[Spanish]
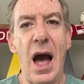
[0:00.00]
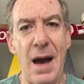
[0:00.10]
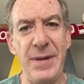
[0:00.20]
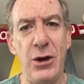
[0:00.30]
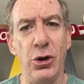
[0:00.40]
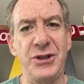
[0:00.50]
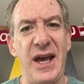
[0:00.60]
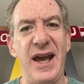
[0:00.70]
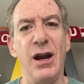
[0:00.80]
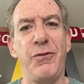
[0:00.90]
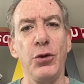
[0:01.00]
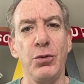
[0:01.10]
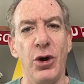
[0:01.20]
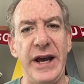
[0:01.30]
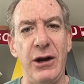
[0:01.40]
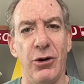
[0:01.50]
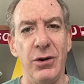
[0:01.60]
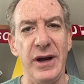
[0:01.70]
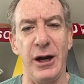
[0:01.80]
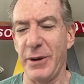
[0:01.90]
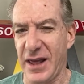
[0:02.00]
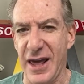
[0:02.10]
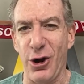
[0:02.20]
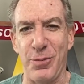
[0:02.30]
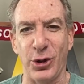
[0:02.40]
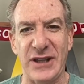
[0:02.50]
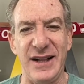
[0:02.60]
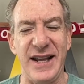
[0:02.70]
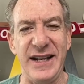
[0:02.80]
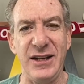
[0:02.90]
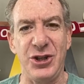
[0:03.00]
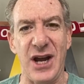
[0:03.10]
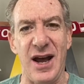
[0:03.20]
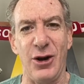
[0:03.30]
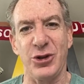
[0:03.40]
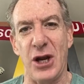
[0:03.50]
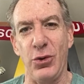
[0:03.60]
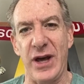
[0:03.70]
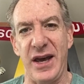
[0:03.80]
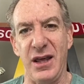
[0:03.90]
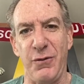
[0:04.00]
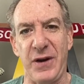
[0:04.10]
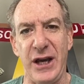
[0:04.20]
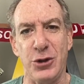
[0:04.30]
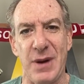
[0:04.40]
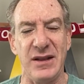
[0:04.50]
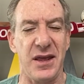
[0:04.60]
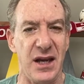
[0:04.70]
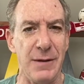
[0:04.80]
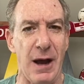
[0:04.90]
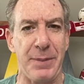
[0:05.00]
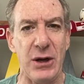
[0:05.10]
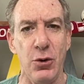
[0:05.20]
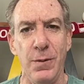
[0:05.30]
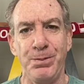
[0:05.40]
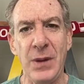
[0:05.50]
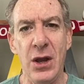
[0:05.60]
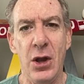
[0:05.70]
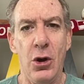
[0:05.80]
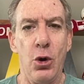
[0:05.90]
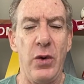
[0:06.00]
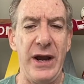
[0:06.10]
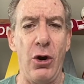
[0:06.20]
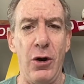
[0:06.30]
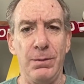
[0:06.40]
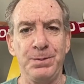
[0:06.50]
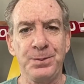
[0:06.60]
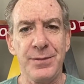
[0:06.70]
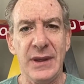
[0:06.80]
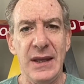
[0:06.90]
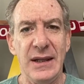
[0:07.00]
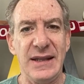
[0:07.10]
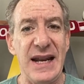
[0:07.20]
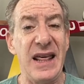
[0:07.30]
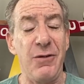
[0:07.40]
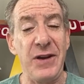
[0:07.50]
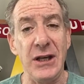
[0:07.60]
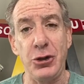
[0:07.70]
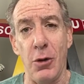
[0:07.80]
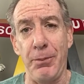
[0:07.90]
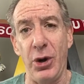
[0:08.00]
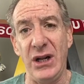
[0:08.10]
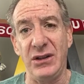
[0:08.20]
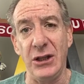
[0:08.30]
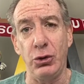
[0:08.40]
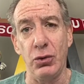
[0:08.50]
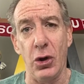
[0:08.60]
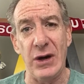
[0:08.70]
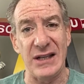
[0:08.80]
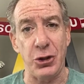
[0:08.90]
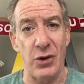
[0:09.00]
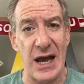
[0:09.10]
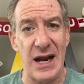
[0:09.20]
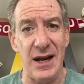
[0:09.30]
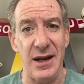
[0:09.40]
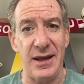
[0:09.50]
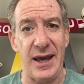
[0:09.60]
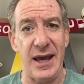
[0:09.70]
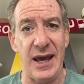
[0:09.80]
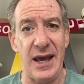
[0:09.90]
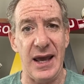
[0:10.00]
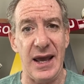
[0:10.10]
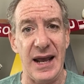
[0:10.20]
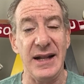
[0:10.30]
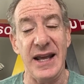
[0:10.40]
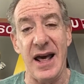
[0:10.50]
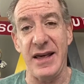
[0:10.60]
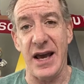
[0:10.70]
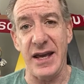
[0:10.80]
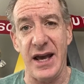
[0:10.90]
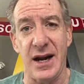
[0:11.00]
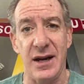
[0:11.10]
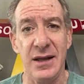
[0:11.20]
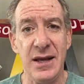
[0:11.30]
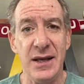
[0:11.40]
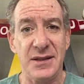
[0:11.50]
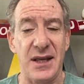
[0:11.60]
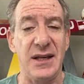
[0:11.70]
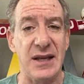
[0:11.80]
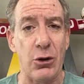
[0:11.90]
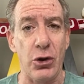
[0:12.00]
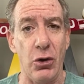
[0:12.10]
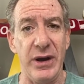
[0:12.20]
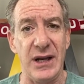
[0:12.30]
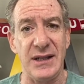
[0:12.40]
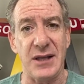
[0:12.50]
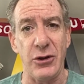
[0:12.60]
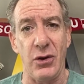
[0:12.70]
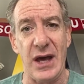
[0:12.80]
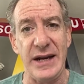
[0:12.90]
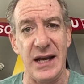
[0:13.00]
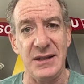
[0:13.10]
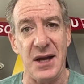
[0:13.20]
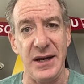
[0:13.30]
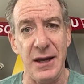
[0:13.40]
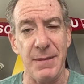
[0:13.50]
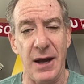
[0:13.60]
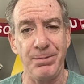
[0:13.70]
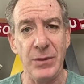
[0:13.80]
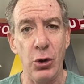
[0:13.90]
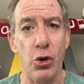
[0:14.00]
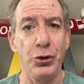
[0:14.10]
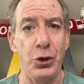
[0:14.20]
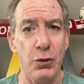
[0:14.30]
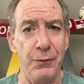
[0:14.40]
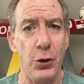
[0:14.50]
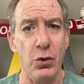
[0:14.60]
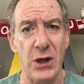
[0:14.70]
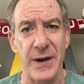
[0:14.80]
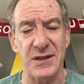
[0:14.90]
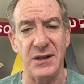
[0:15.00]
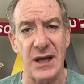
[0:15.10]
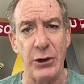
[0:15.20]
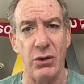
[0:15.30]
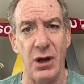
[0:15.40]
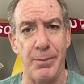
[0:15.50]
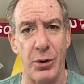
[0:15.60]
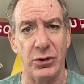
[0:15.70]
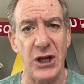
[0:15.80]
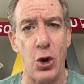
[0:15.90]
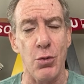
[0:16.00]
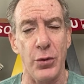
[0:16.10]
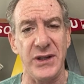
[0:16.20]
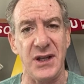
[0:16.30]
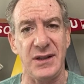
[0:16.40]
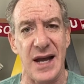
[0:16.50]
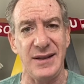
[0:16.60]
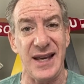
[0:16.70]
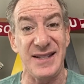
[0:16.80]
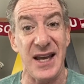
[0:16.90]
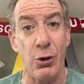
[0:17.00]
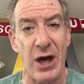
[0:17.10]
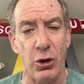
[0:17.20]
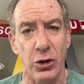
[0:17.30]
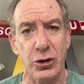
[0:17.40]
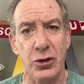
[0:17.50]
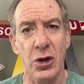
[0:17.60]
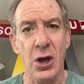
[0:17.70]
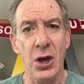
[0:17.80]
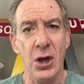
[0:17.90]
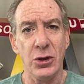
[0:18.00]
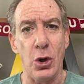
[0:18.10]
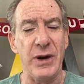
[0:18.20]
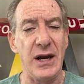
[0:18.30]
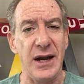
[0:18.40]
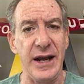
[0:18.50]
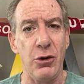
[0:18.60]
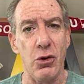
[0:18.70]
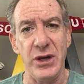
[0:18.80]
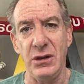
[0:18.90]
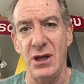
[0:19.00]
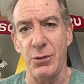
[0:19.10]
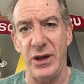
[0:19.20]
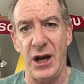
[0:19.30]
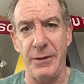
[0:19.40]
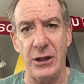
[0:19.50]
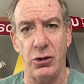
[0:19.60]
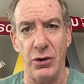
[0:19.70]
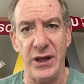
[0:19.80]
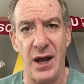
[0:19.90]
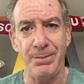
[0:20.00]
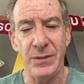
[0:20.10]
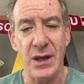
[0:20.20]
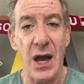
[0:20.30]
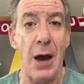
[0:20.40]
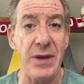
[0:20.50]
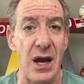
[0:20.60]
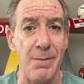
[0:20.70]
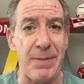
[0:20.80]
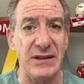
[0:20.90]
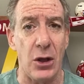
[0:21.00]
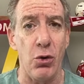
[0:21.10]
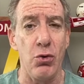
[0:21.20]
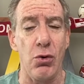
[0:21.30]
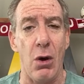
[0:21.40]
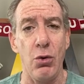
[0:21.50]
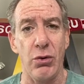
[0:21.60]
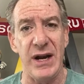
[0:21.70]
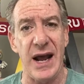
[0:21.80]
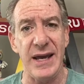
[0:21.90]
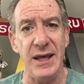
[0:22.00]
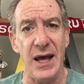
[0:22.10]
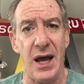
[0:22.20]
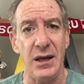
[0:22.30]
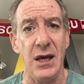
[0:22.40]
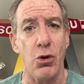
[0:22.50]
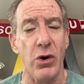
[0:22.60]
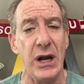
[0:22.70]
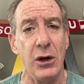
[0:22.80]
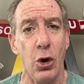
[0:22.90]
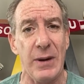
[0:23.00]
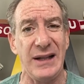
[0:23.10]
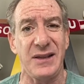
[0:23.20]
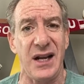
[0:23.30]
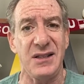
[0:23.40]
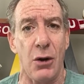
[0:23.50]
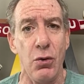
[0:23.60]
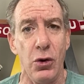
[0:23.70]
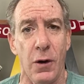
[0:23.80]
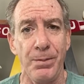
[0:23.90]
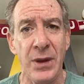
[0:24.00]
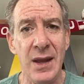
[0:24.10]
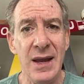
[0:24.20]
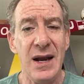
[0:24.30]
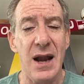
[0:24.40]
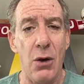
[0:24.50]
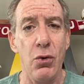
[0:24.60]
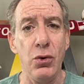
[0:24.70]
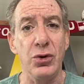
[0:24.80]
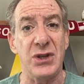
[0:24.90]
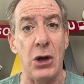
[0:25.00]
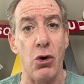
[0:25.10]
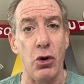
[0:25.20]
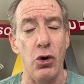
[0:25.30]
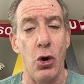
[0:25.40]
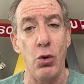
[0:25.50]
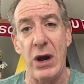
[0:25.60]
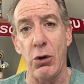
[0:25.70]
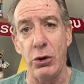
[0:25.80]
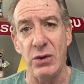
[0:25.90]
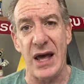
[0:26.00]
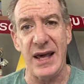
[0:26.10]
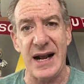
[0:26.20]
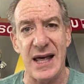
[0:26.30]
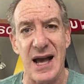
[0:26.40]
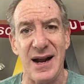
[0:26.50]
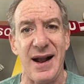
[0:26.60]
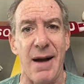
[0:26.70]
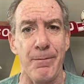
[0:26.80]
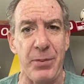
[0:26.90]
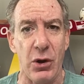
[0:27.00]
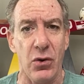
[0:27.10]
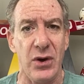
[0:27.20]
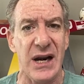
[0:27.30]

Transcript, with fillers: Amigos de El Futbolero, el verdadero portal del hincha, los saluda Eddie Fleischman desde Lima, Perú. Luego de la definición por el título nacional que el día de ayer se desarrolló en el estadio de Alianza Lima, con triunfo de Universitario de Deportes como visitante 0 a 2 sobre el elenco íntimo de la victoria. Habían empatado 1 a 1 en la ida y con el global 3 a 1 la U se coronó luego de una década campeón